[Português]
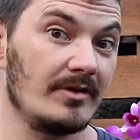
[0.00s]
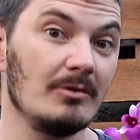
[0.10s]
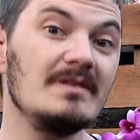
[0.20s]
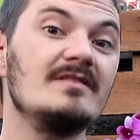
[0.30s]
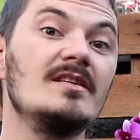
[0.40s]

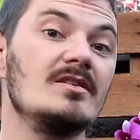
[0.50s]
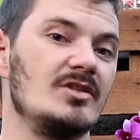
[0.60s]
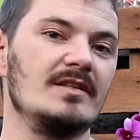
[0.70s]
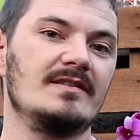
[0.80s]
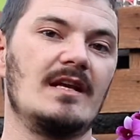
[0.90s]
Não
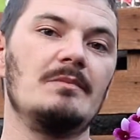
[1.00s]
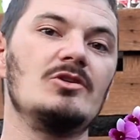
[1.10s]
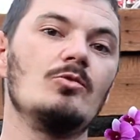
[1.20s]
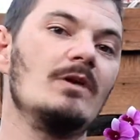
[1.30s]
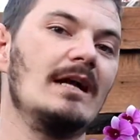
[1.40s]
existe
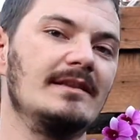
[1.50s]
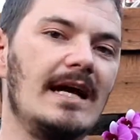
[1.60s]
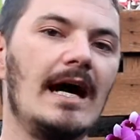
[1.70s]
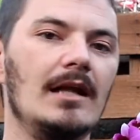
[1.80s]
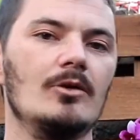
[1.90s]
necessariamente um
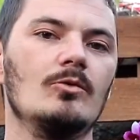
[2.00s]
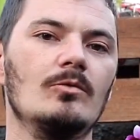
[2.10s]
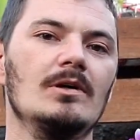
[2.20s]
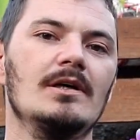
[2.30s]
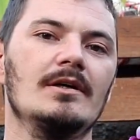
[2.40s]
catálogo,